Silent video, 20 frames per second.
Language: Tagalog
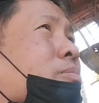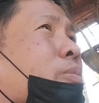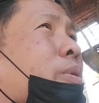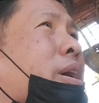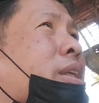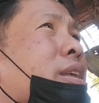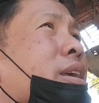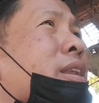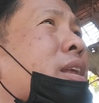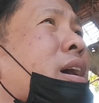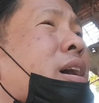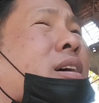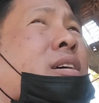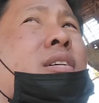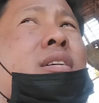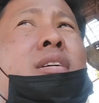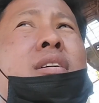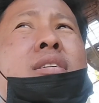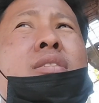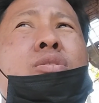pwede na
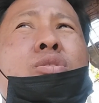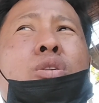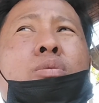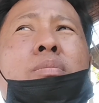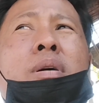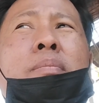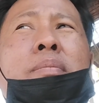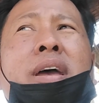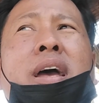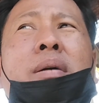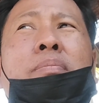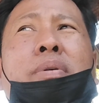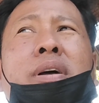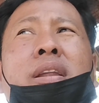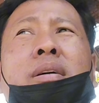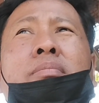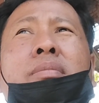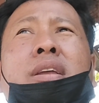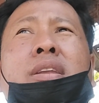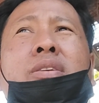So mamaya pa
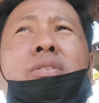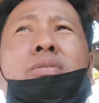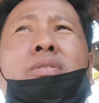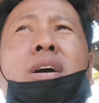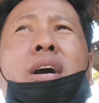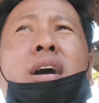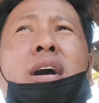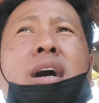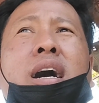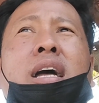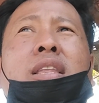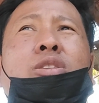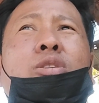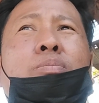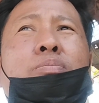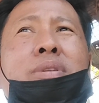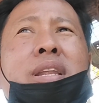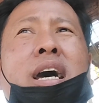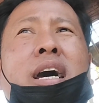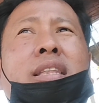naman yung uh,
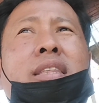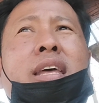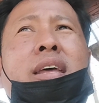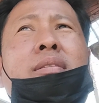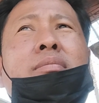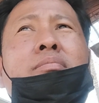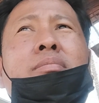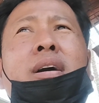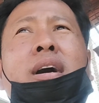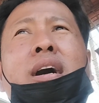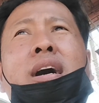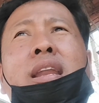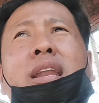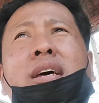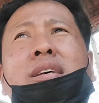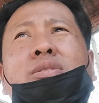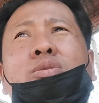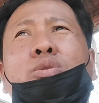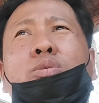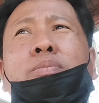cut-off natin. Baka
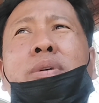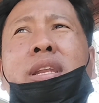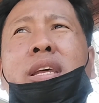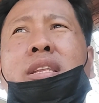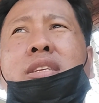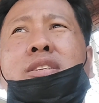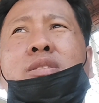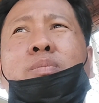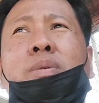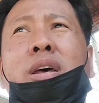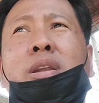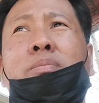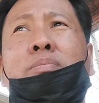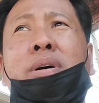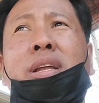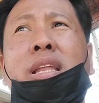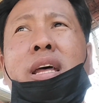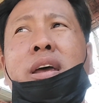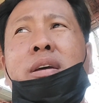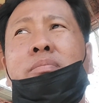last 2 minutes meron
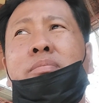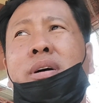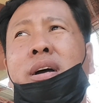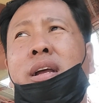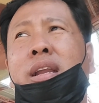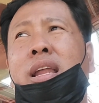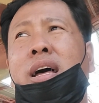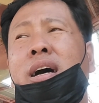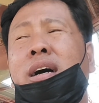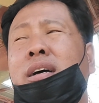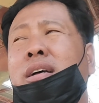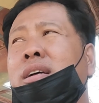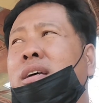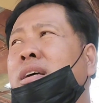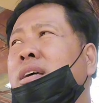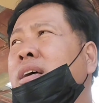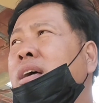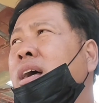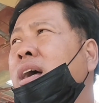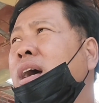pa tayong mag-clock.
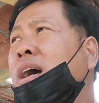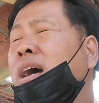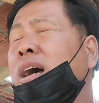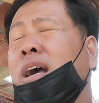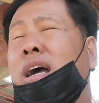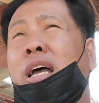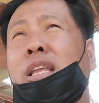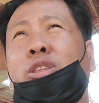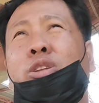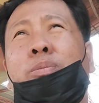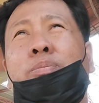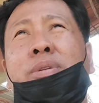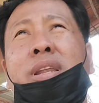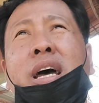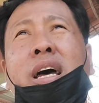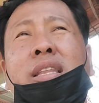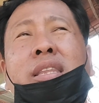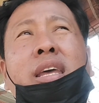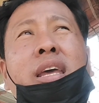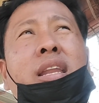Ang cut-off
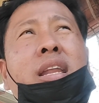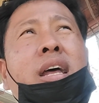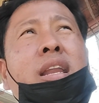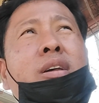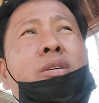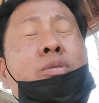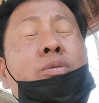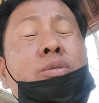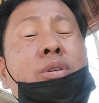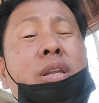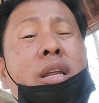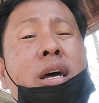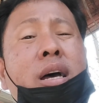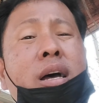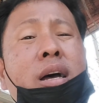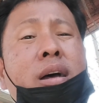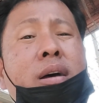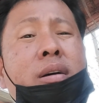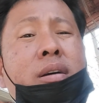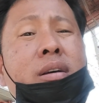natin
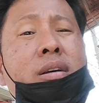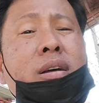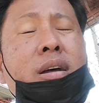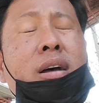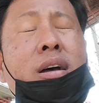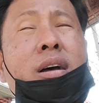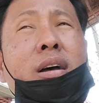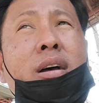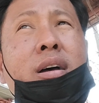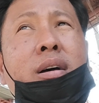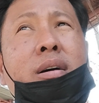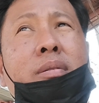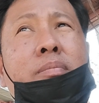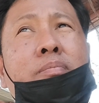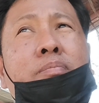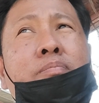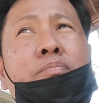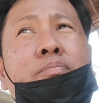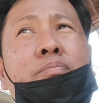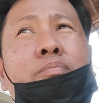alauna uh, ah,
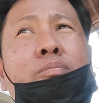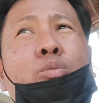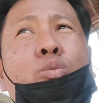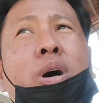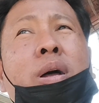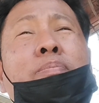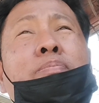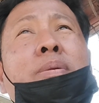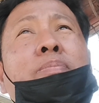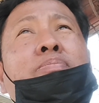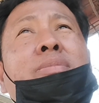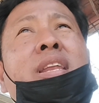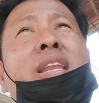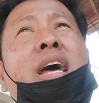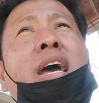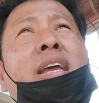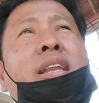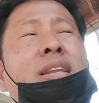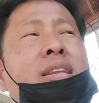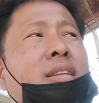
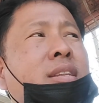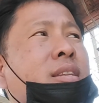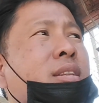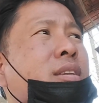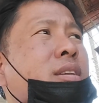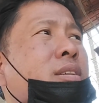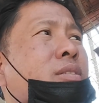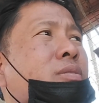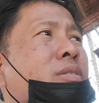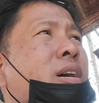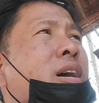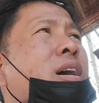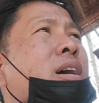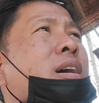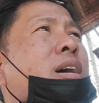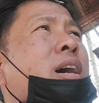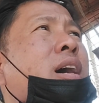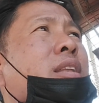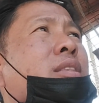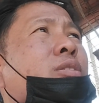1.59 yung uh,
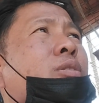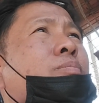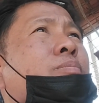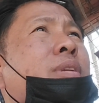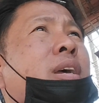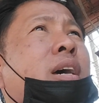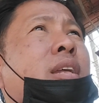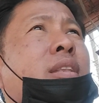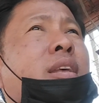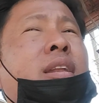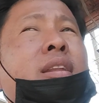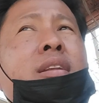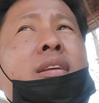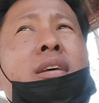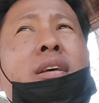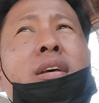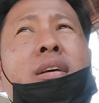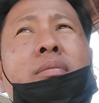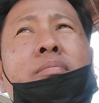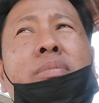cut-off natin.
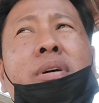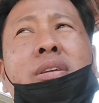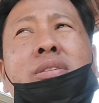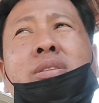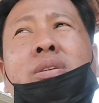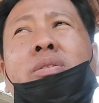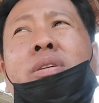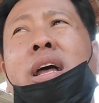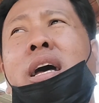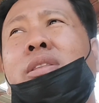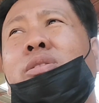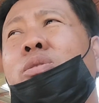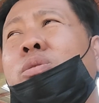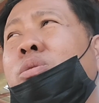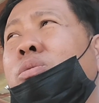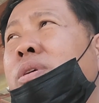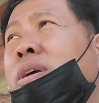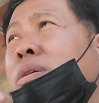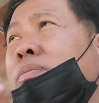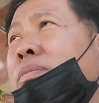Pero sigurado
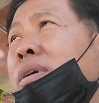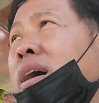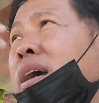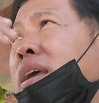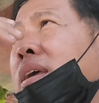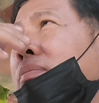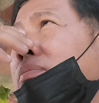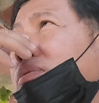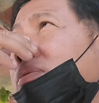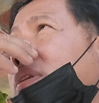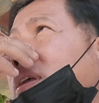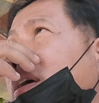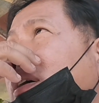uwi yung mga ibon